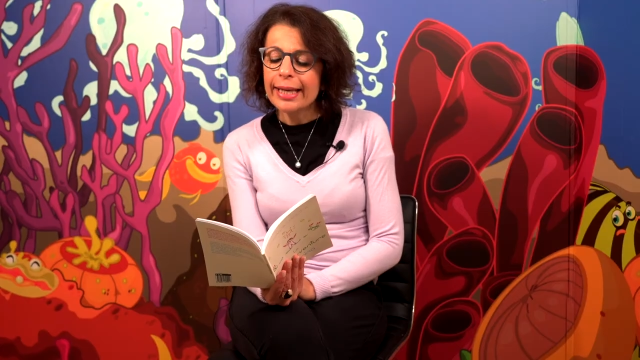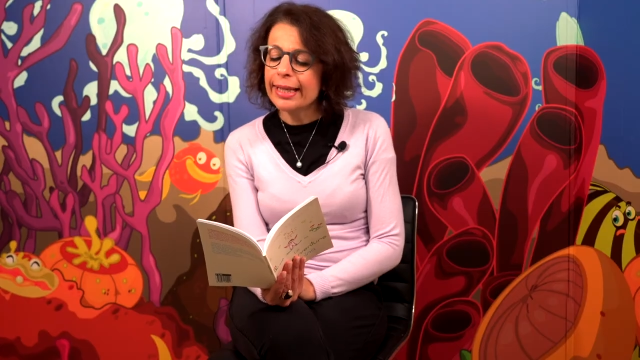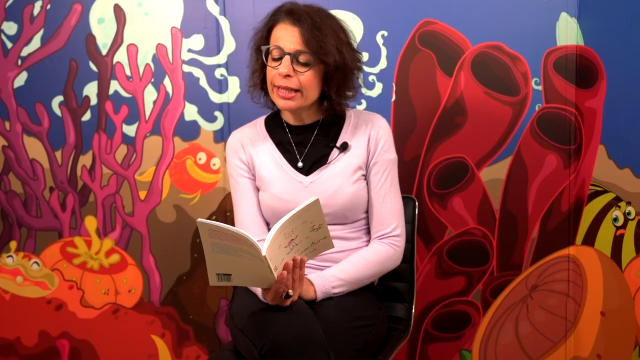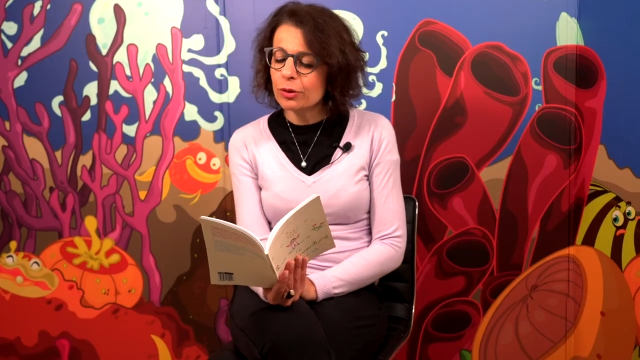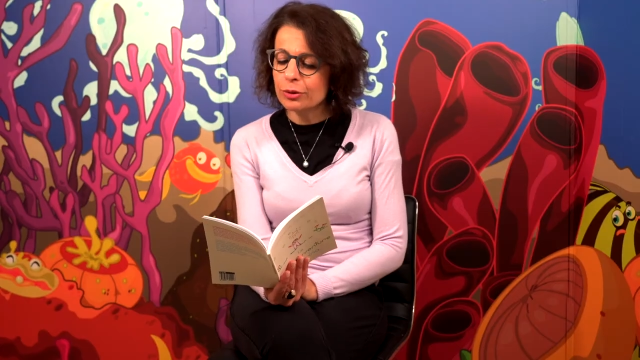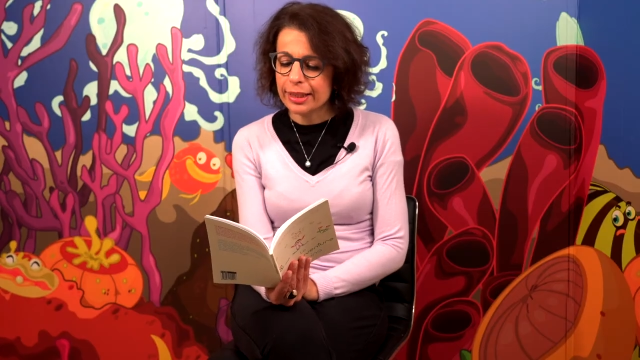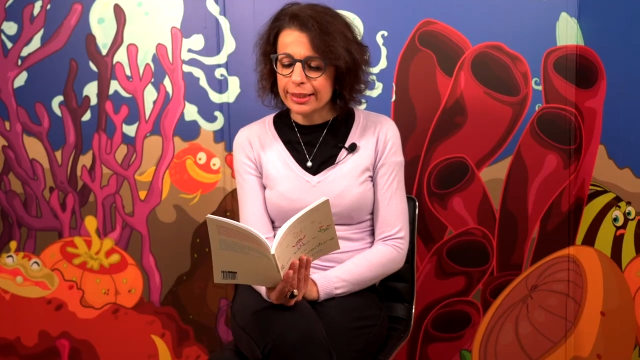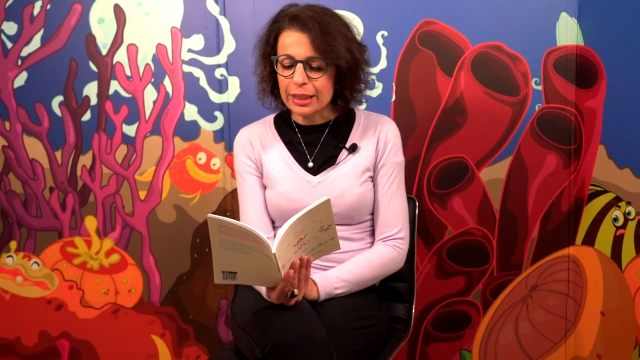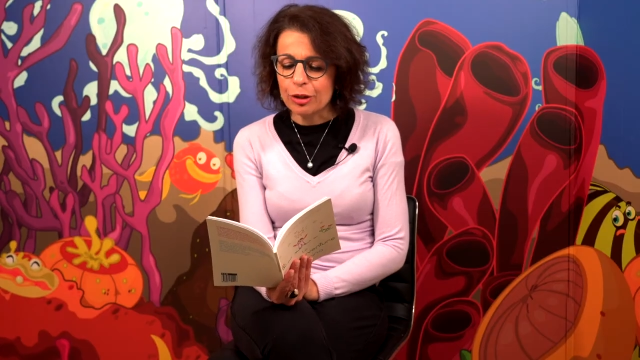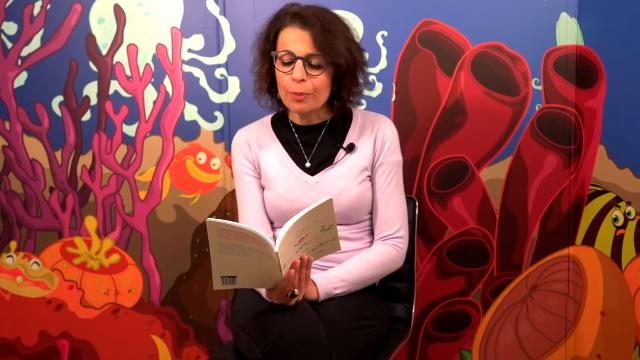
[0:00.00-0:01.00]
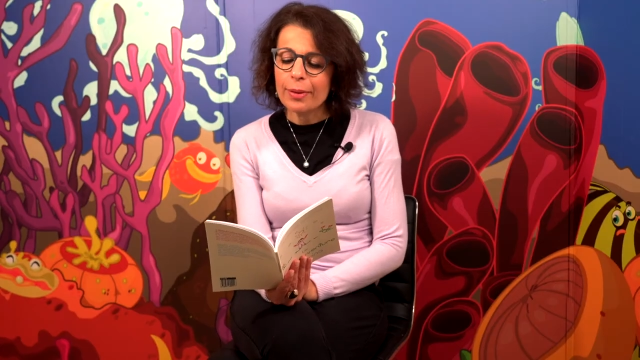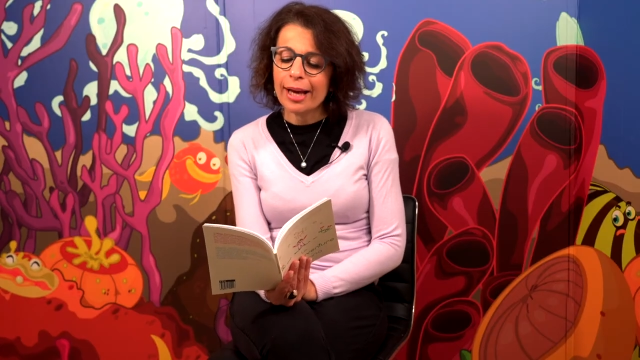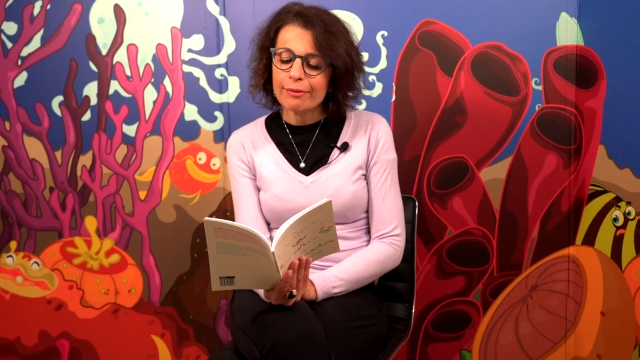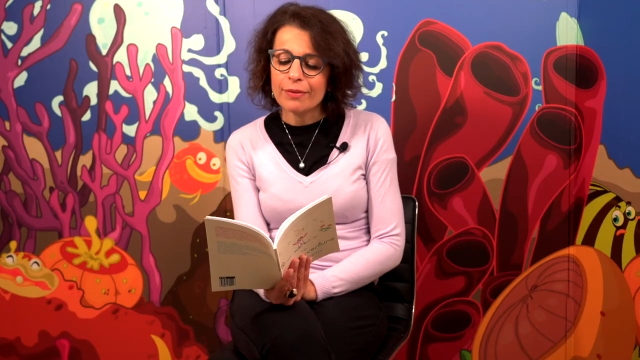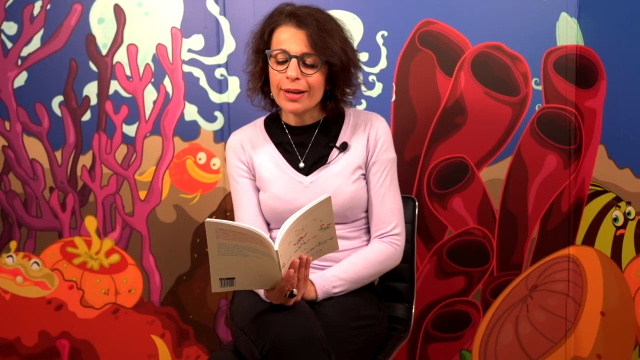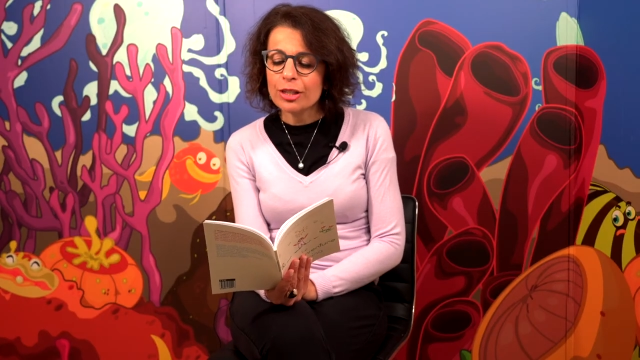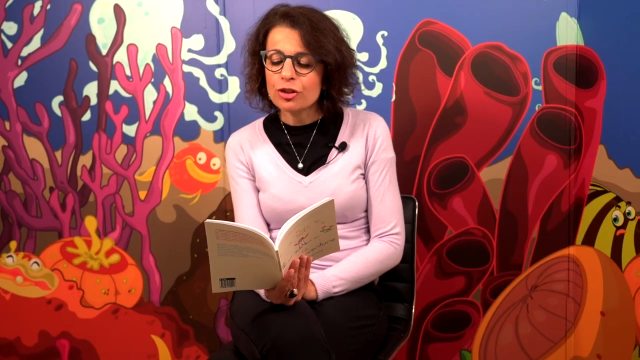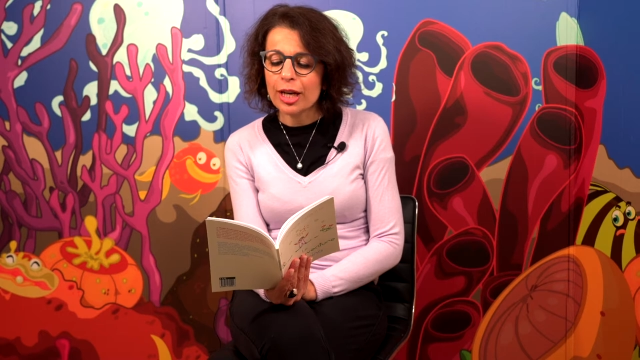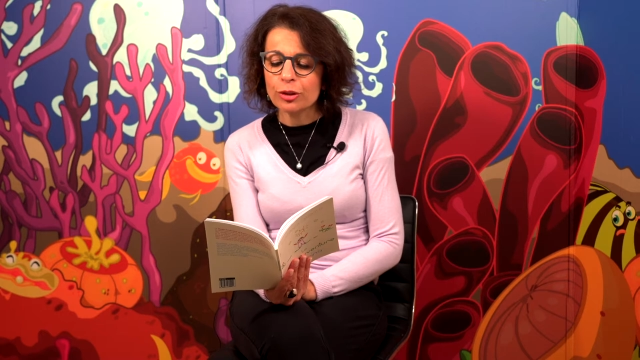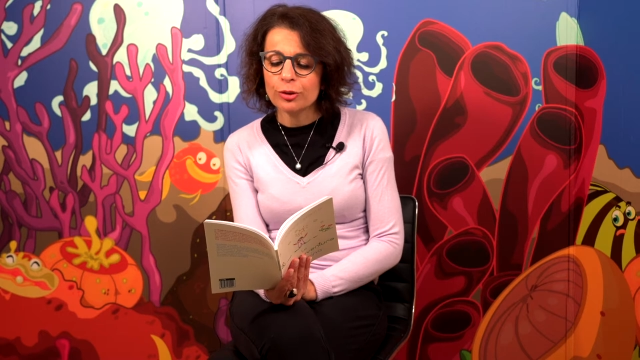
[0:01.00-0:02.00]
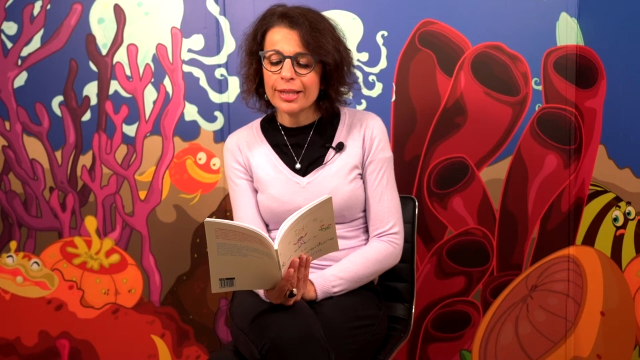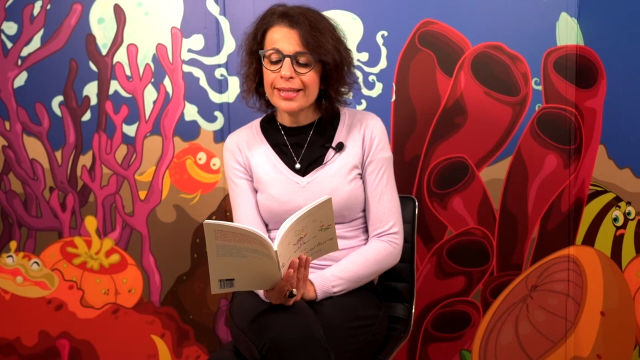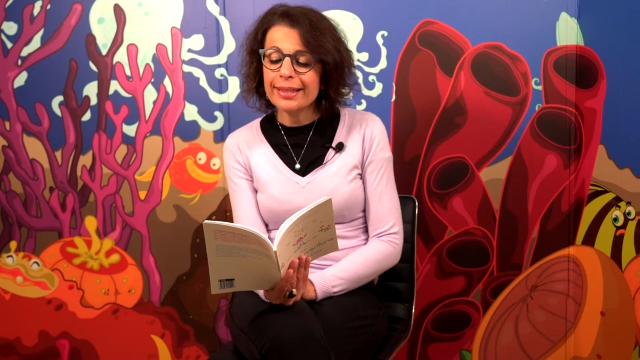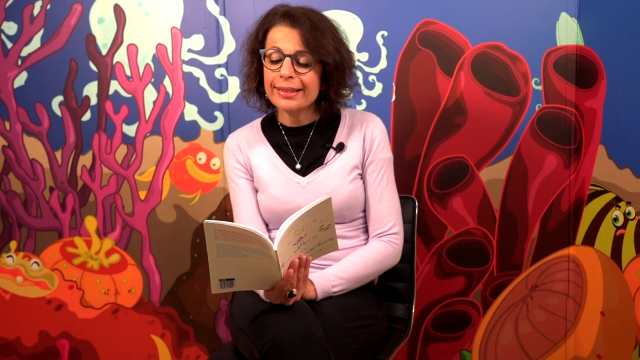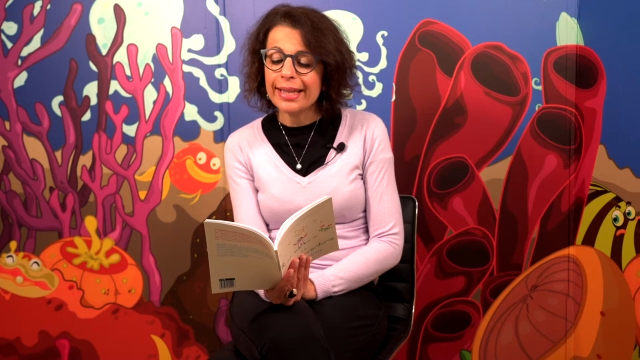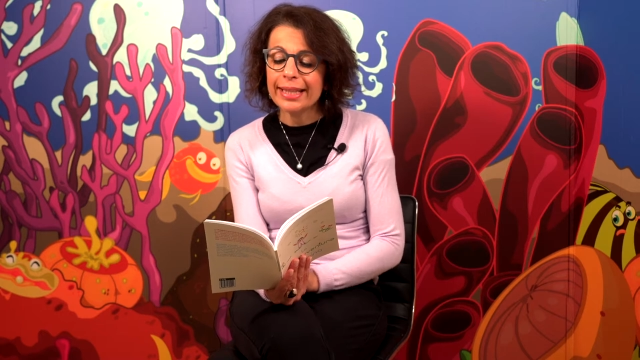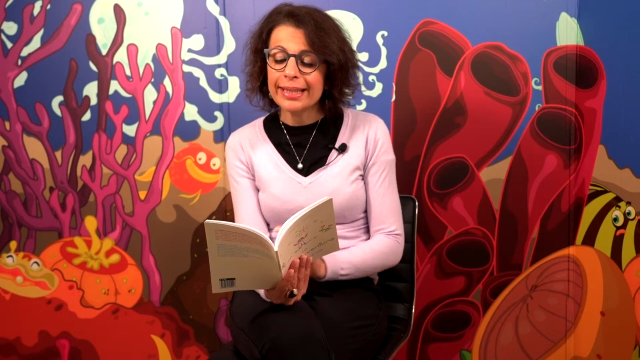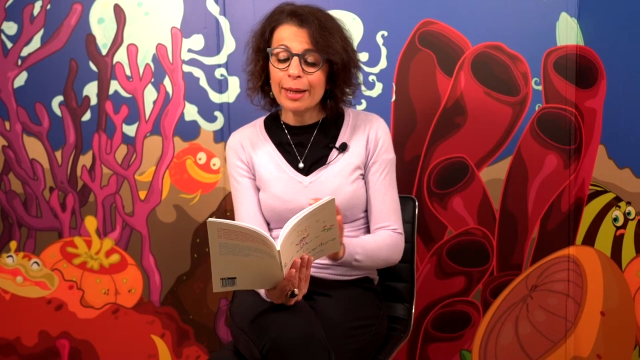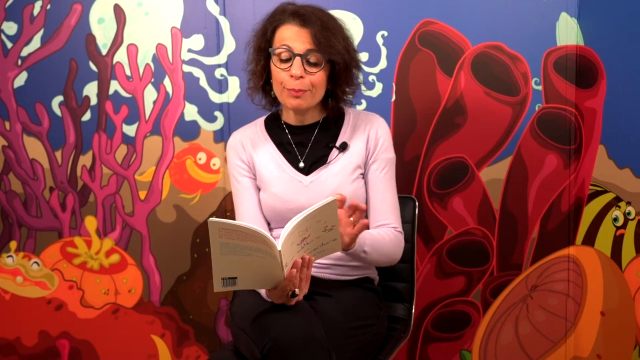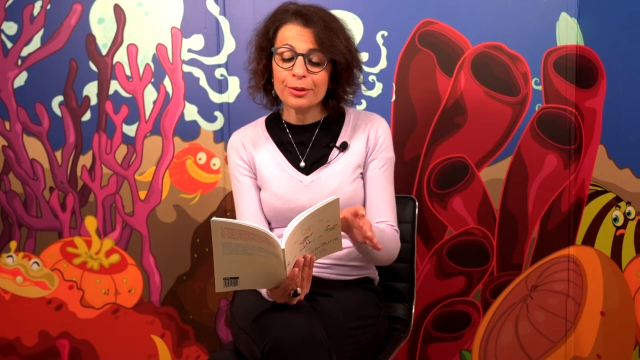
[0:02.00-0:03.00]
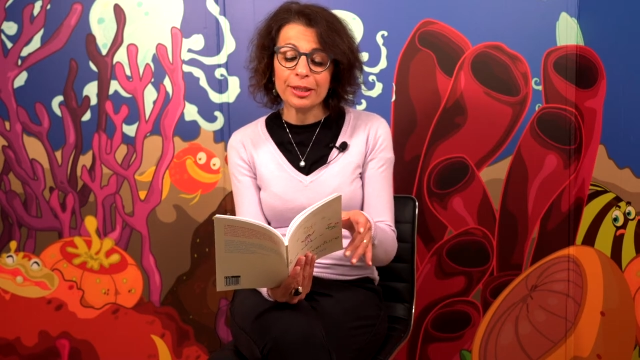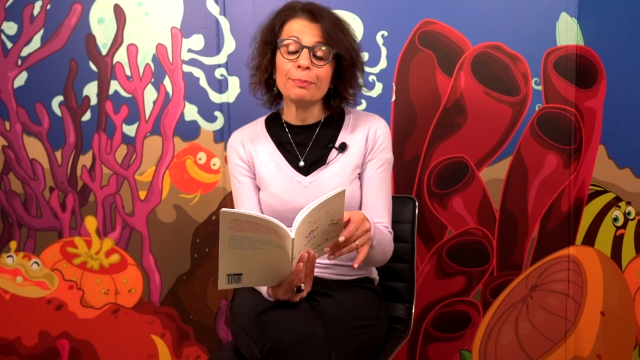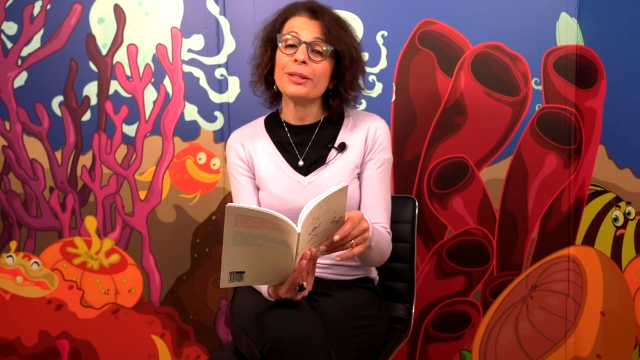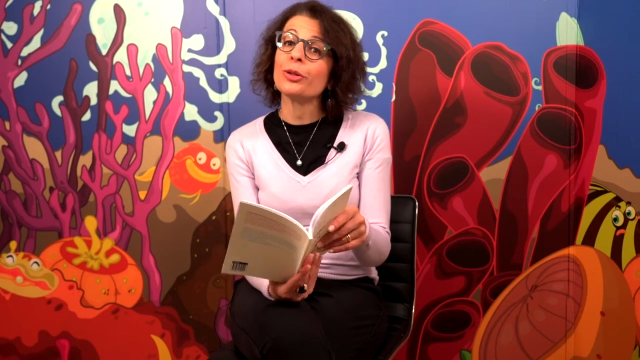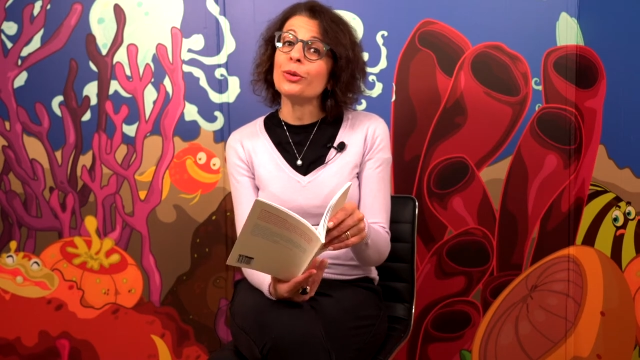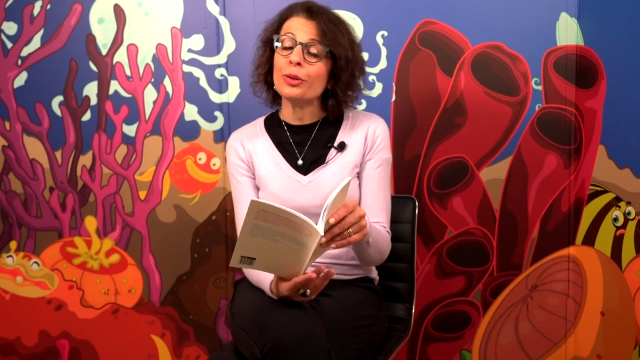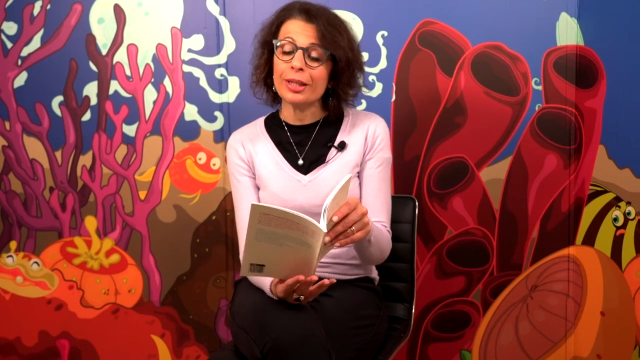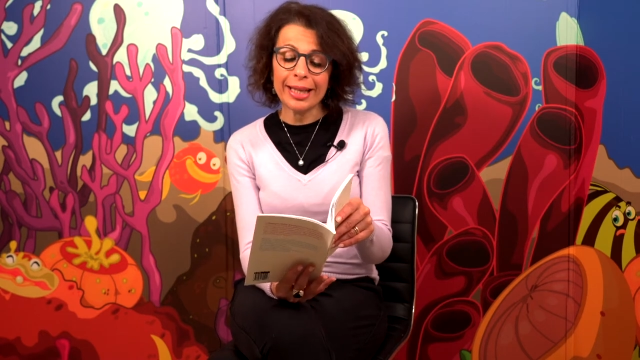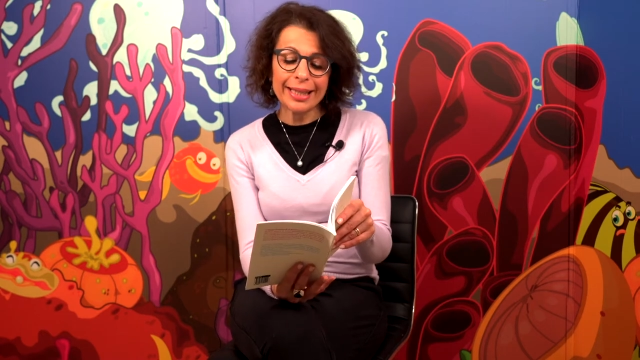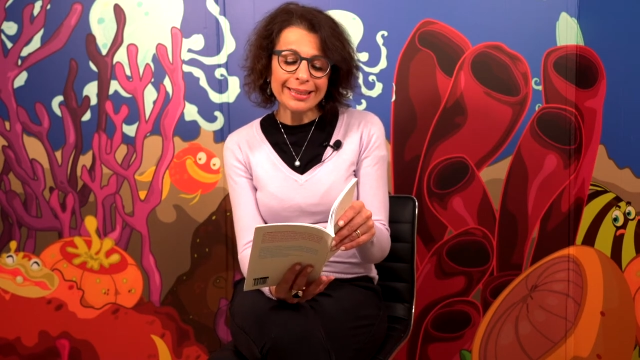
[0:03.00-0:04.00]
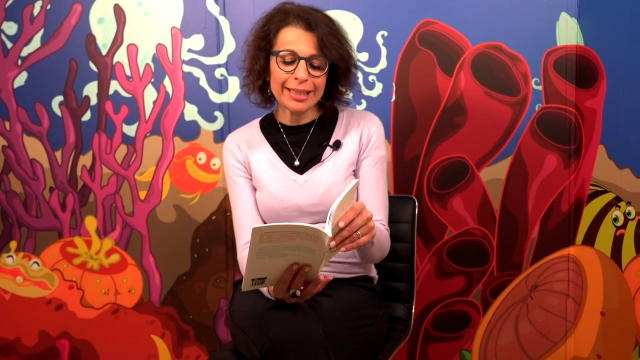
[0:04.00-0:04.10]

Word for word: il contadino aveva lasciato dei sentieri da poter percorrere